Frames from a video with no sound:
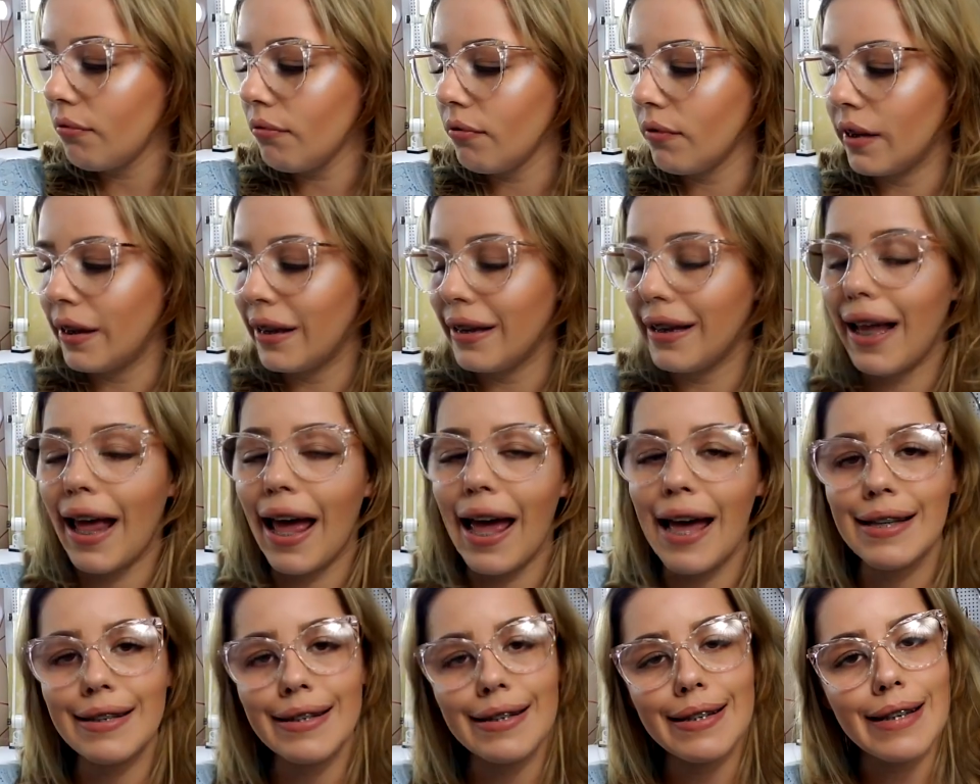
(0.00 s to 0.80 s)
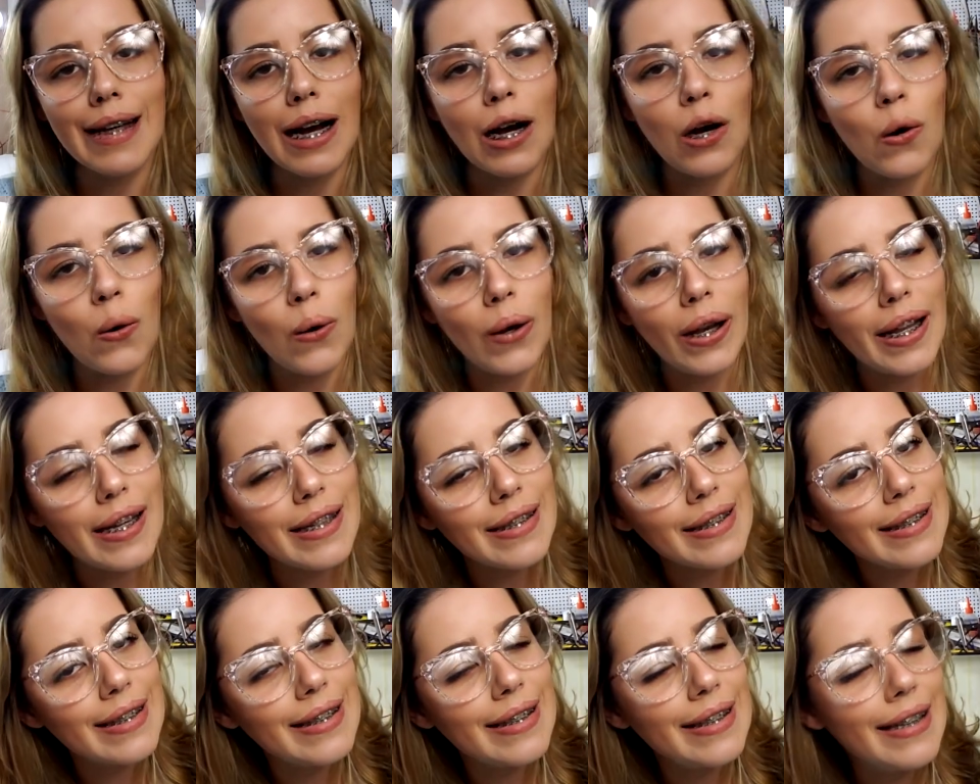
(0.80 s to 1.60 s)
nessa
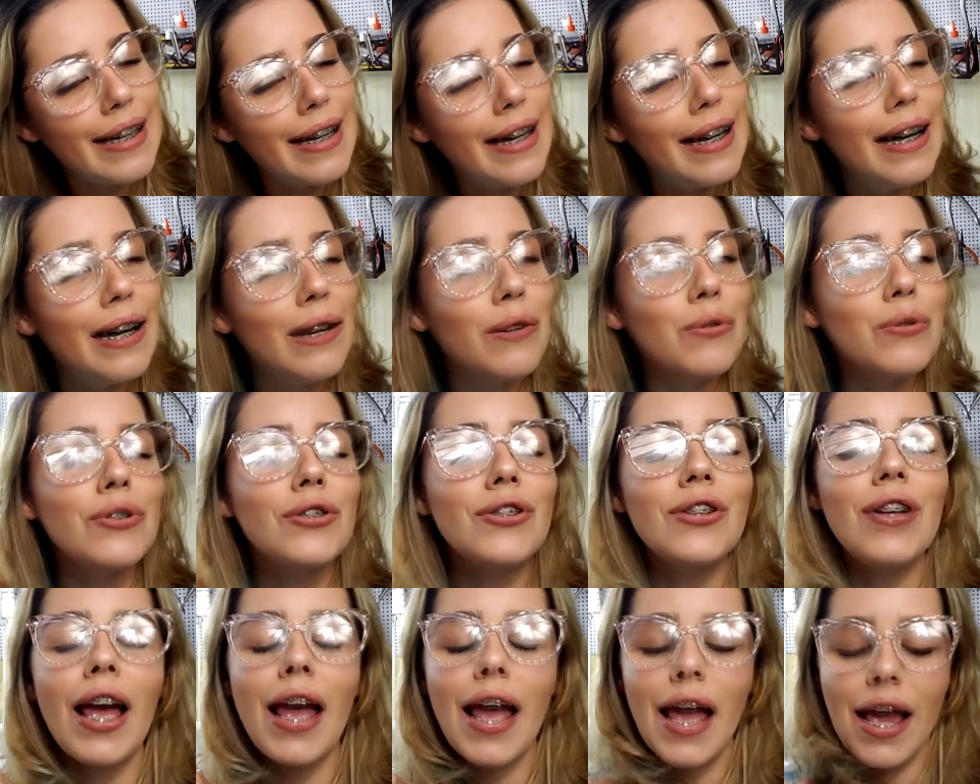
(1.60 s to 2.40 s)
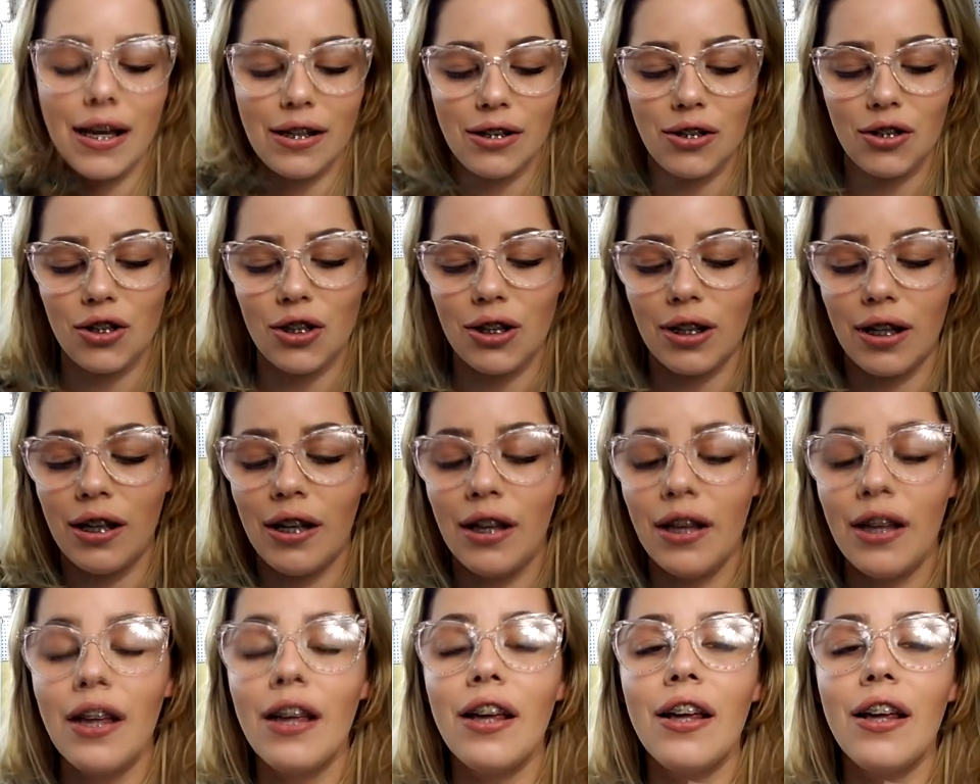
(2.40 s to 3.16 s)
coleção, gente...